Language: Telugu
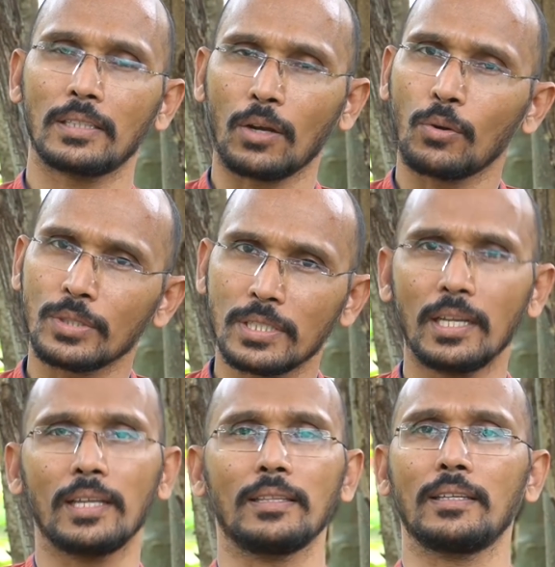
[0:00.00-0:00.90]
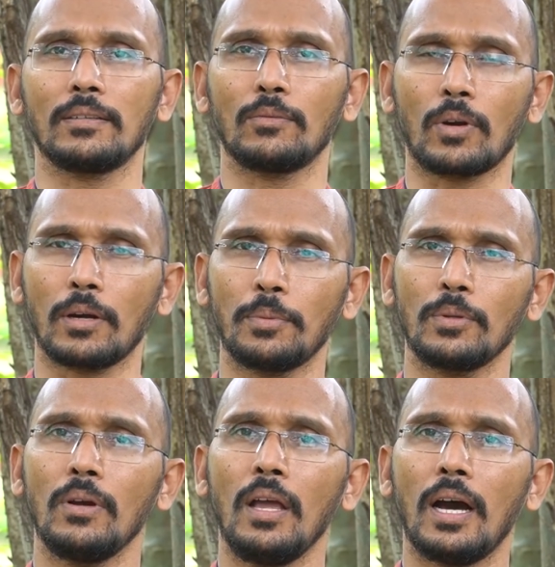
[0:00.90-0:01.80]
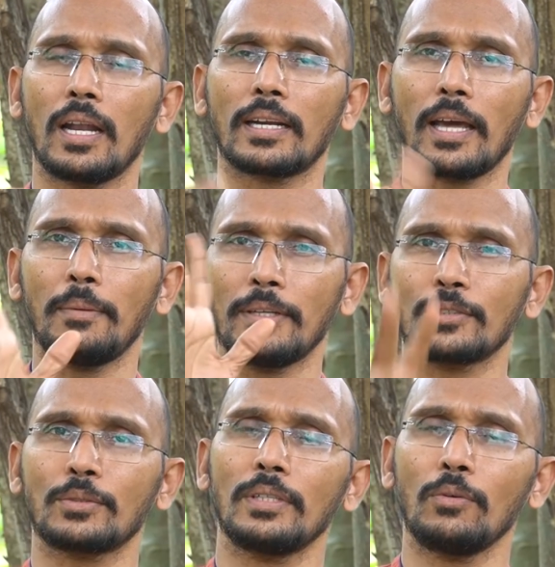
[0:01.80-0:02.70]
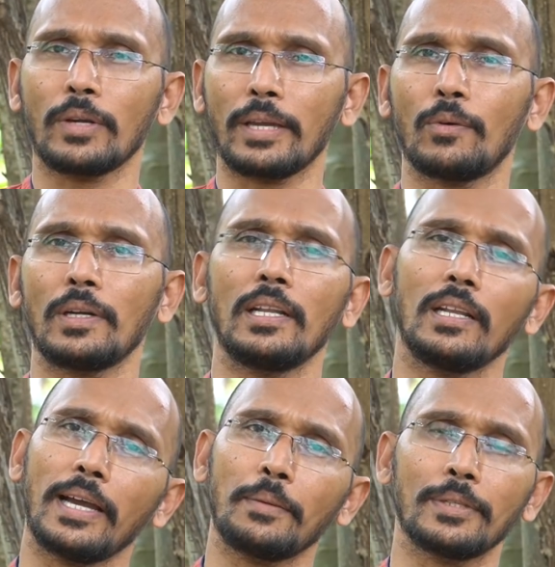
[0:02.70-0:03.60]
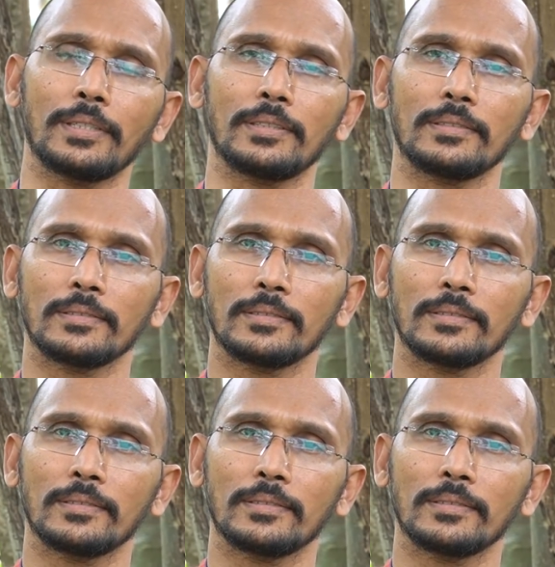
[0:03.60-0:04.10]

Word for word: దగ్గు వచ్చినా అంతే ఒకప్పుడు అలా ట్యాబ్లెట్ వేసుకుంటే ఓకే వన్ డేలో అయిపోయేది